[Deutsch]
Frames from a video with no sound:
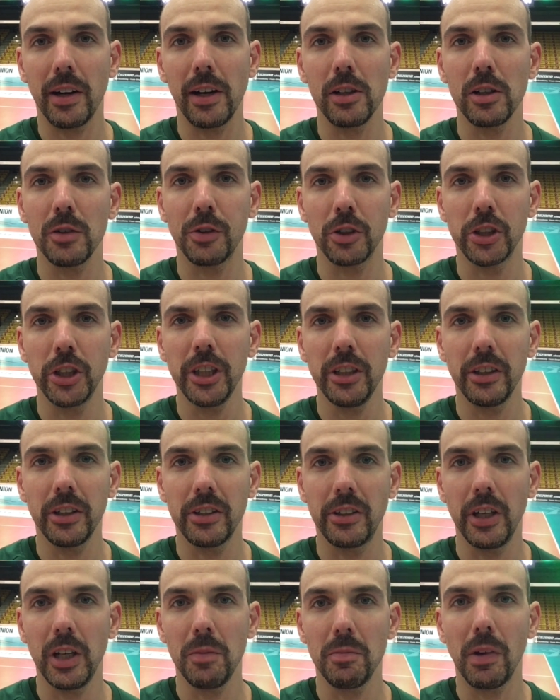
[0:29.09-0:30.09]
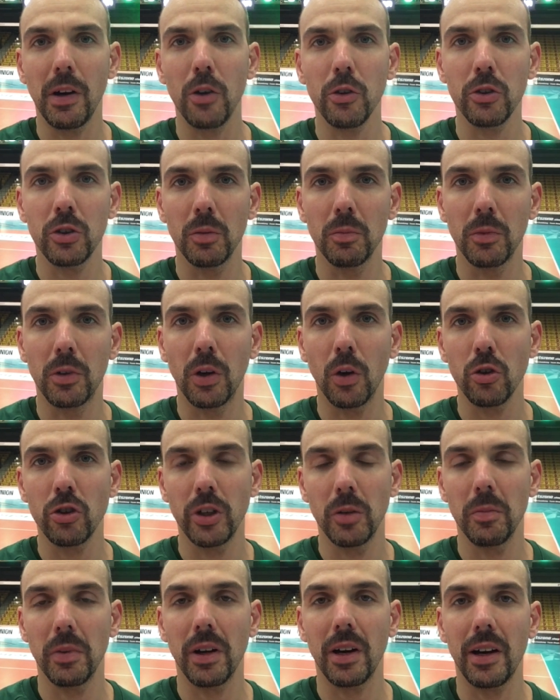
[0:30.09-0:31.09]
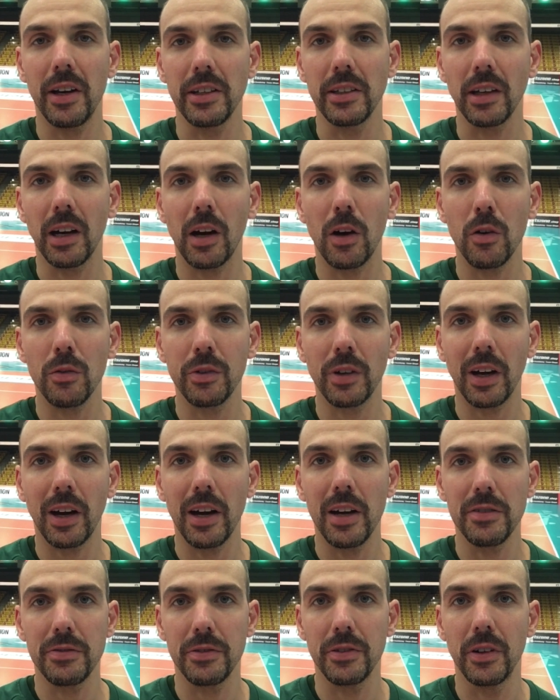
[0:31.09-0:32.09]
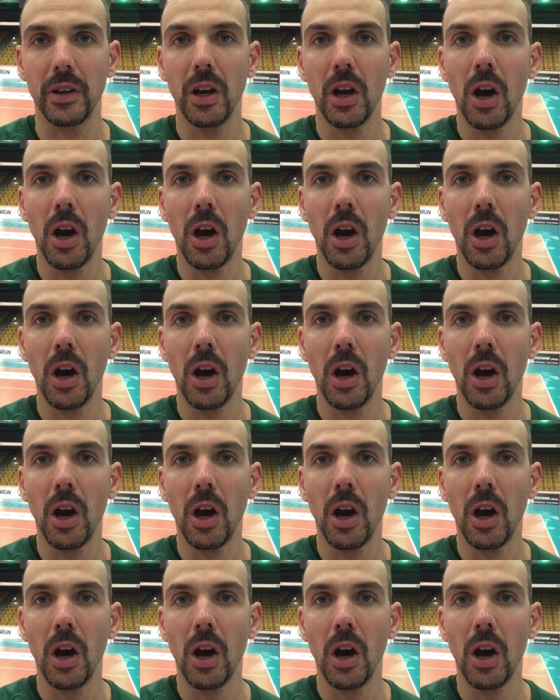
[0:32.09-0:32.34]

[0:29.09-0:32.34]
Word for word: also verschiedene Themen aus dem Coaching-Bereich aufgreifen